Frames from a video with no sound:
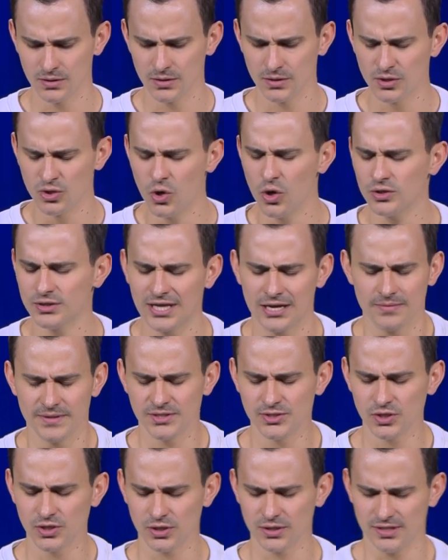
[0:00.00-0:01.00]
No, tal
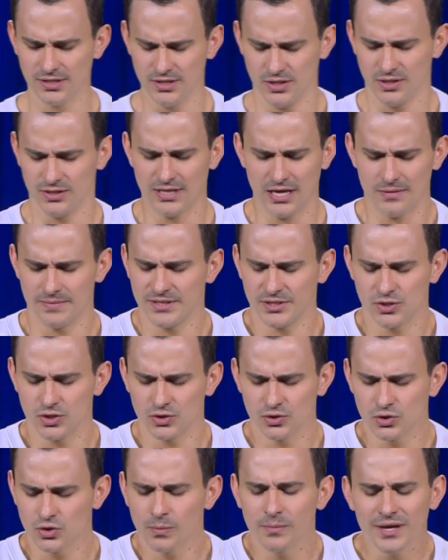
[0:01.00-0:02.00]
vez, tal vez
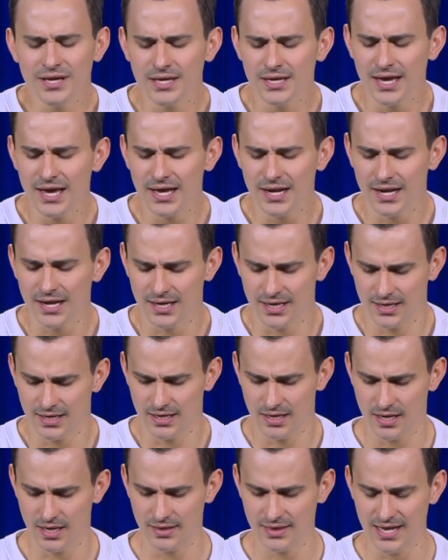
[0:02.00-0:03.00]
Dios no me quiere
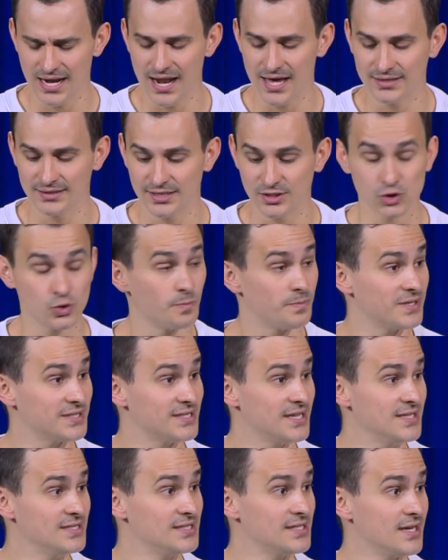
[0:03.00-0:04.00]
delante de su
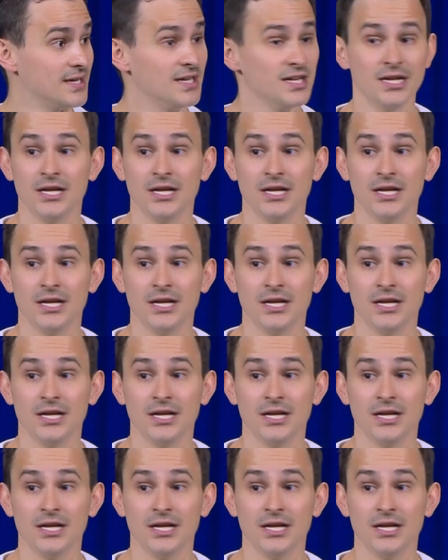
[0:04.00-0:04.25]
presencia.